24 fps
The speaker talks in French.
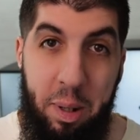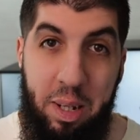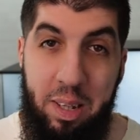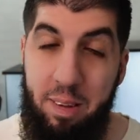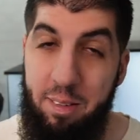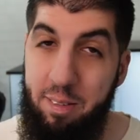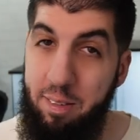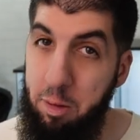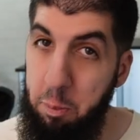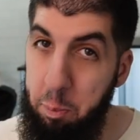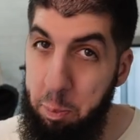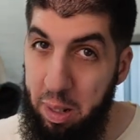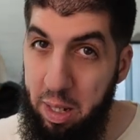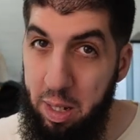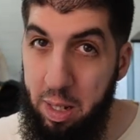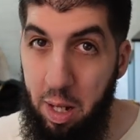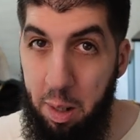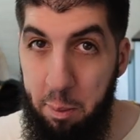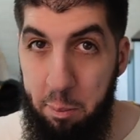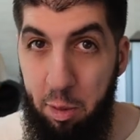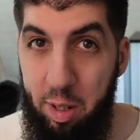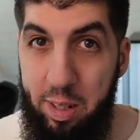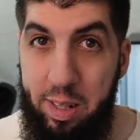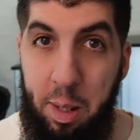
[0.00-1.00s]
N'hésite pas
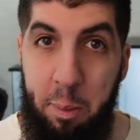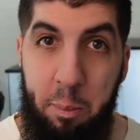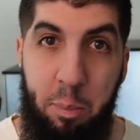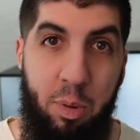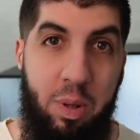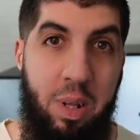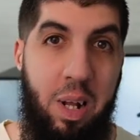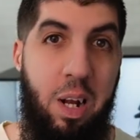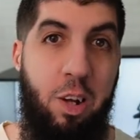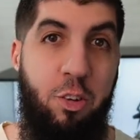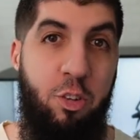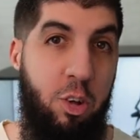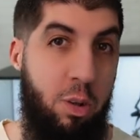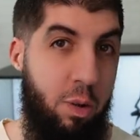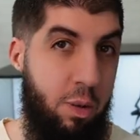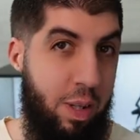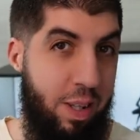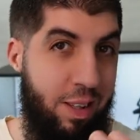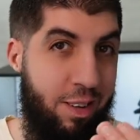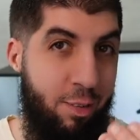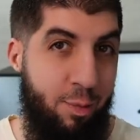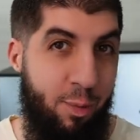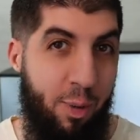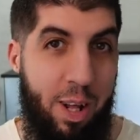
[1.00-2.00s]
également à t'abonner à la chaîne en
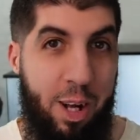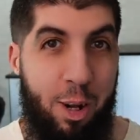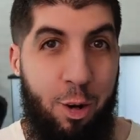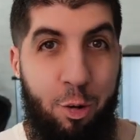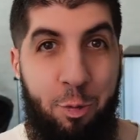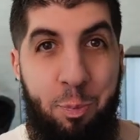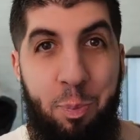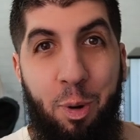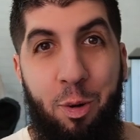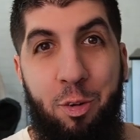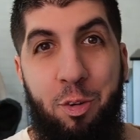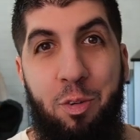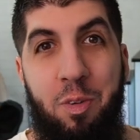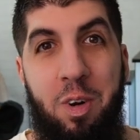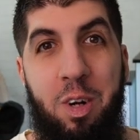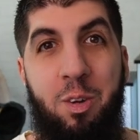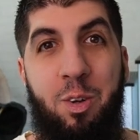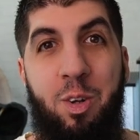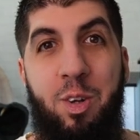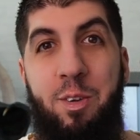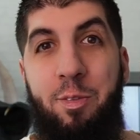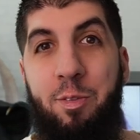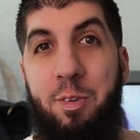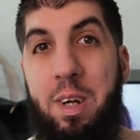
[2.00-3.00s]
activant la cloche pour recevoir les
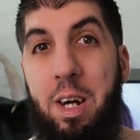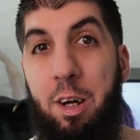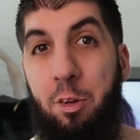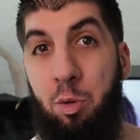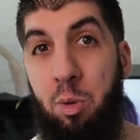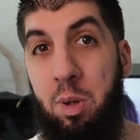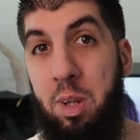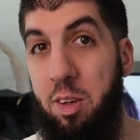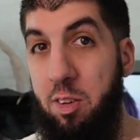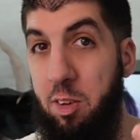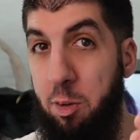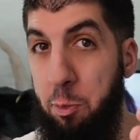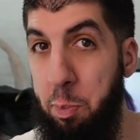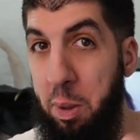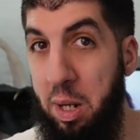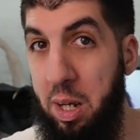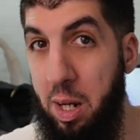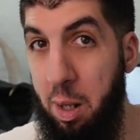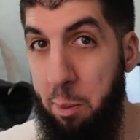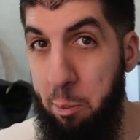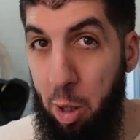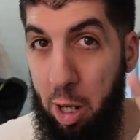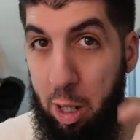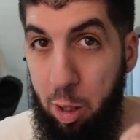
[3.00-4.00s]
notifications. Et n'hésite pas
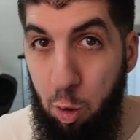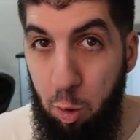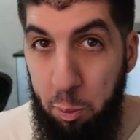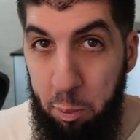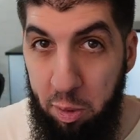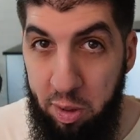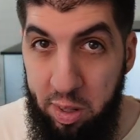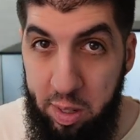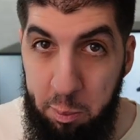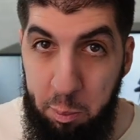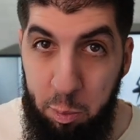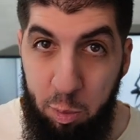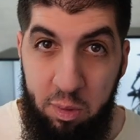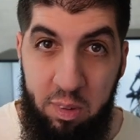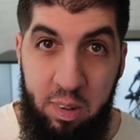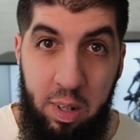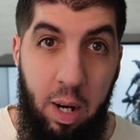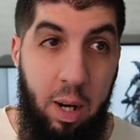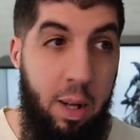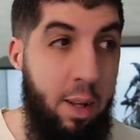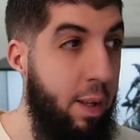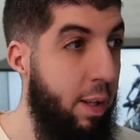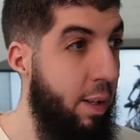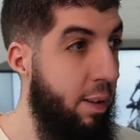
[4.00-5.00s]
également à commenter, me dire
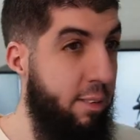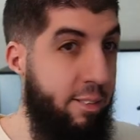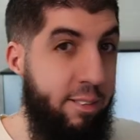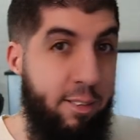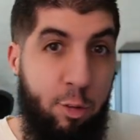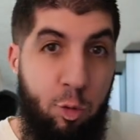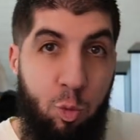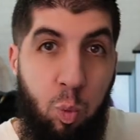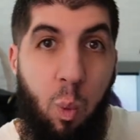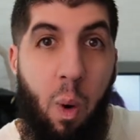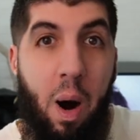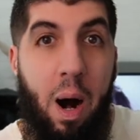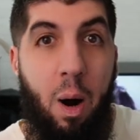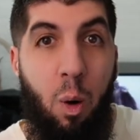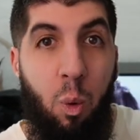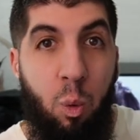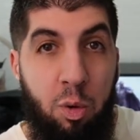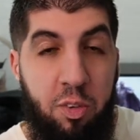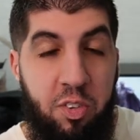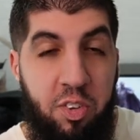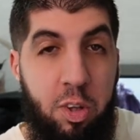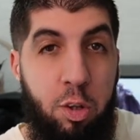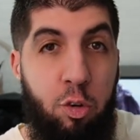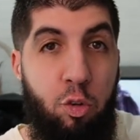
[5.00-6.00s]
si toi
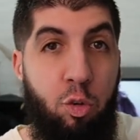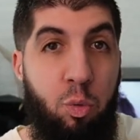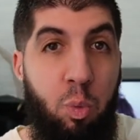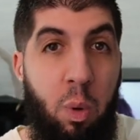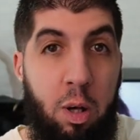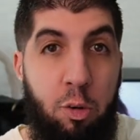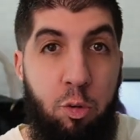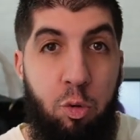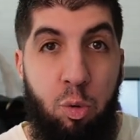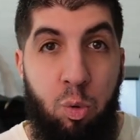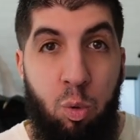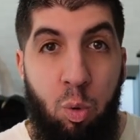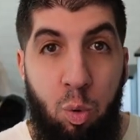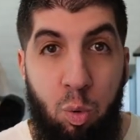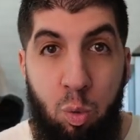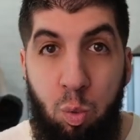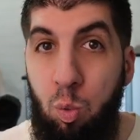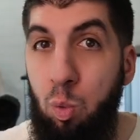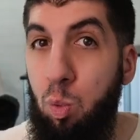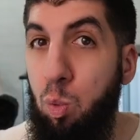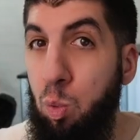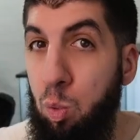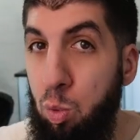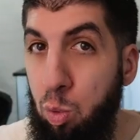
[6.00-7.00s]
aussi tu as ce beaucoup
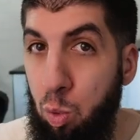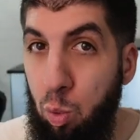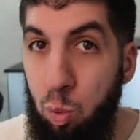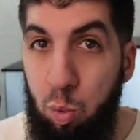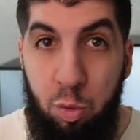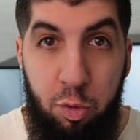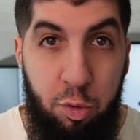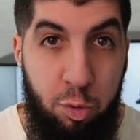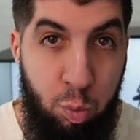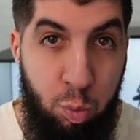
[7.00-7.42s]
ou non, ou